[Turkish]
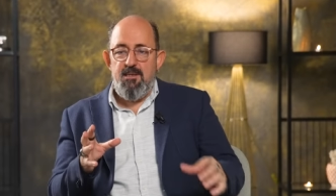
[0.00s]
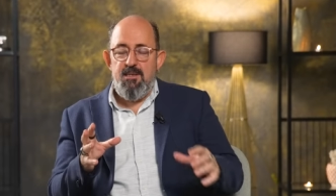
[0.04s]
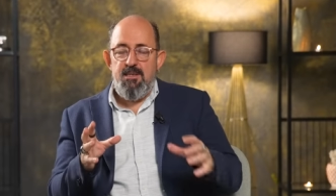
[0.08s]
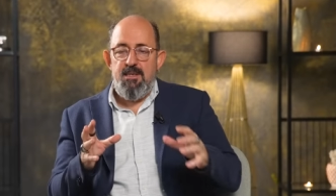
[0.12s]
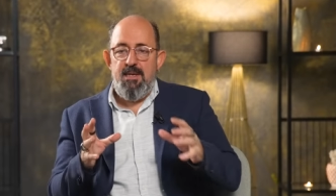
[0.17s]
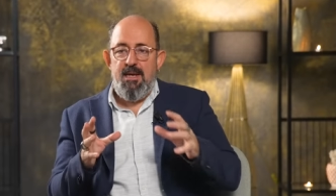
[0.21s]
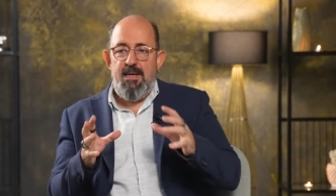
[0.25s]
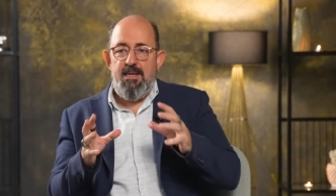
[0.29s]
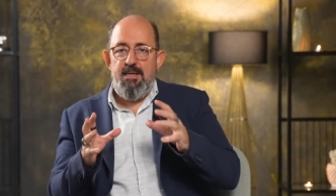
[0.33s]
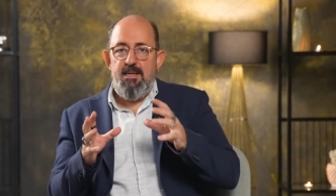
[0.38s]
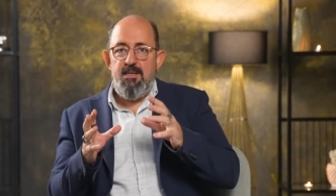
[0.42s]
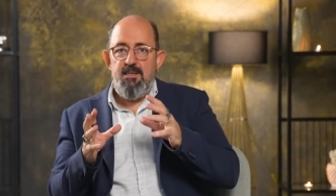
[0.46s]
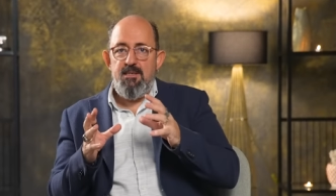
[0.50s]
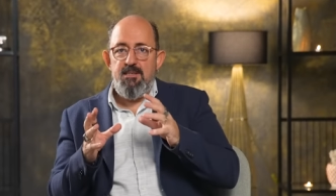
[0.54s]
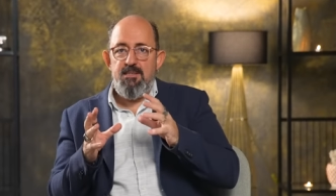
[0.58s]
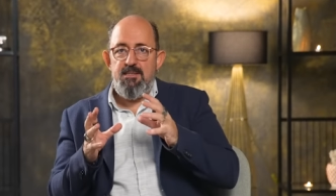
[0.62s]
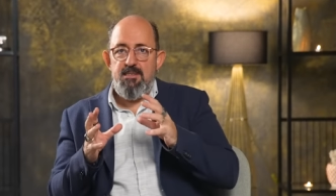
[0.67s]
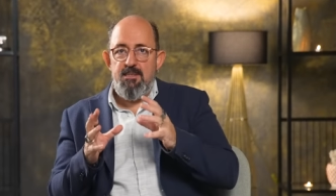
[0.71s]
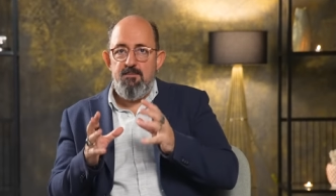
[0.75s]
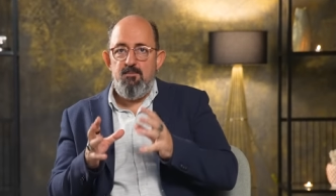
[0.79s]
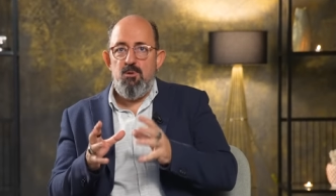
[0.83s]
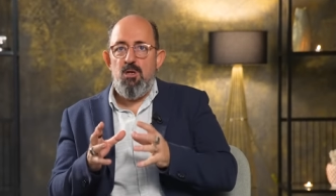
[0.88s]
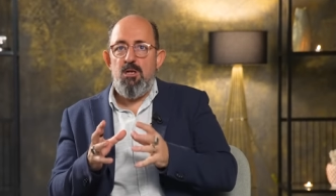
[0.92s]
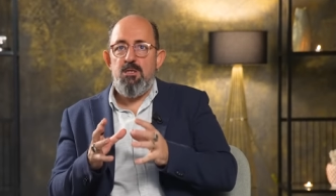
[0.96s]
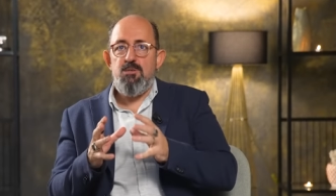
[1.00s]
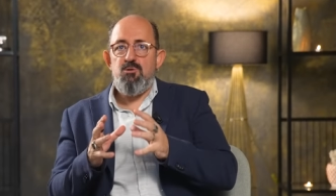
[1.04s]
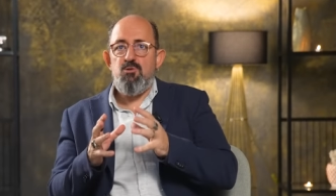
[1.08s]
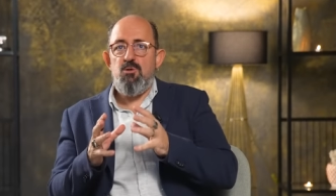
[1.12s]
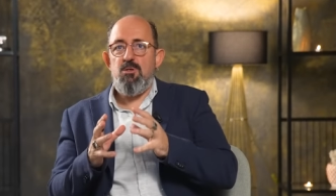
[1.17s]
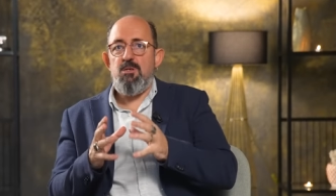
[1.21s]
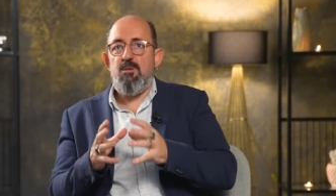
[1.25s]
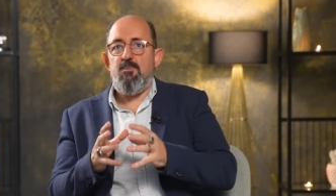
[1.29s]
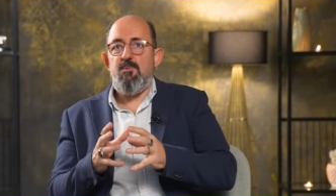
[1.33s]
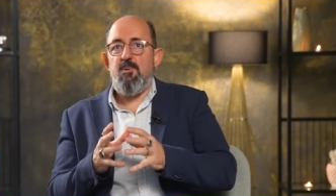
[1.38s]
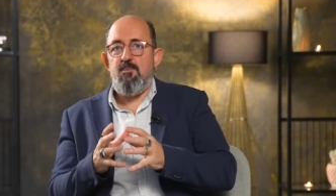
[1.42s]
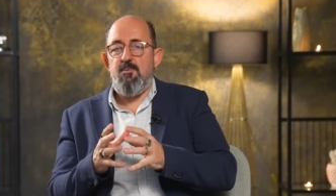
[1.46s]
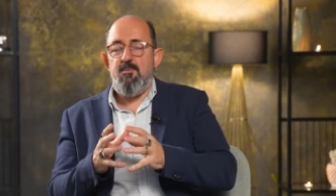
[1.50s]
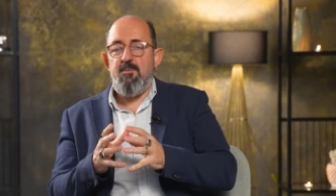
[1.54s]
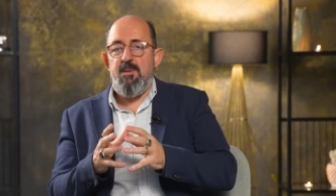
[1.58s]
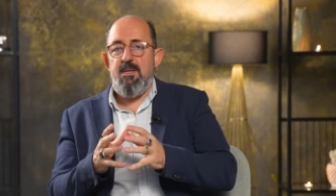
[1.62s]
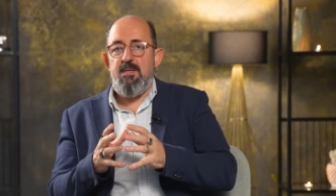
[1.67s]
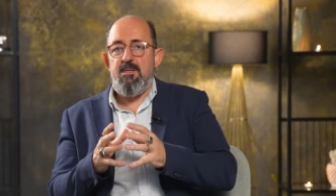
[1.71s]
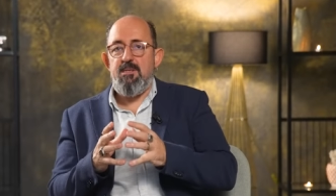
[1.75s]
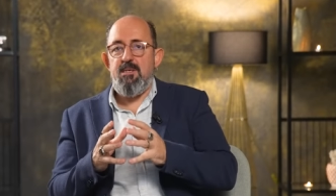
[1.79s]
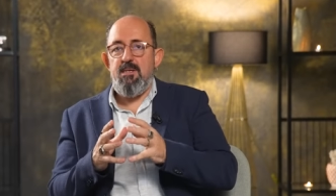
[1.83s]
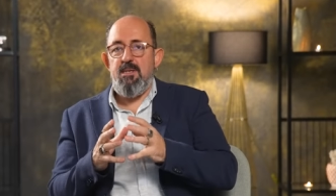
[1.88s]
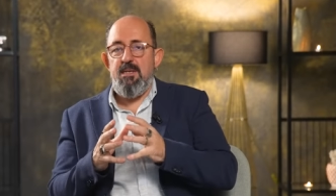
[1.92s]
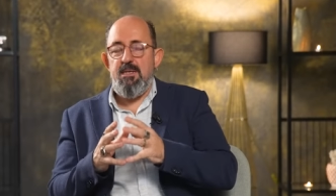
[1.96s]
Yani simülasyon yapabilme
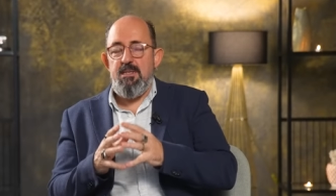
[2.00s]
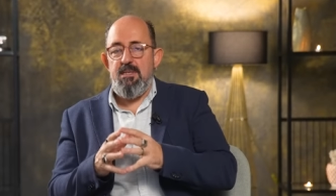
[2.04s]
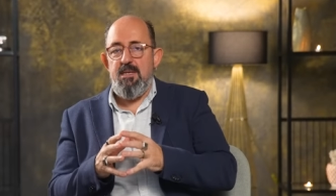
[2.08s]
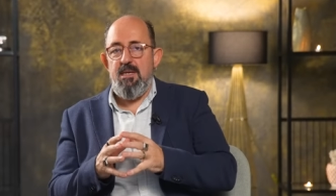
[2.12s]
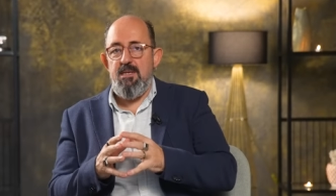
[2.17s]
yeteneği